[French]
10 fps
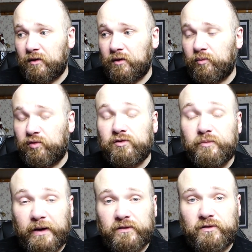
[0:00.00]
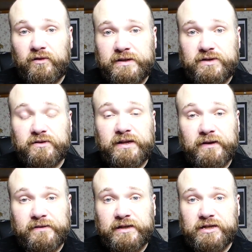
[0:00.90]
Euh, beaucoup de personnes te disent que t'es
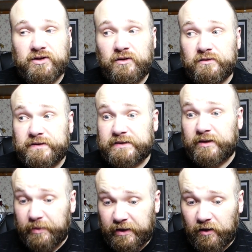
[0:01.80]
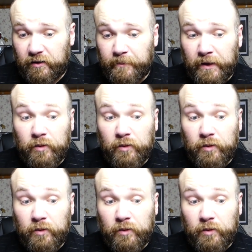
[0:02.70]
intelligent, c'est bien.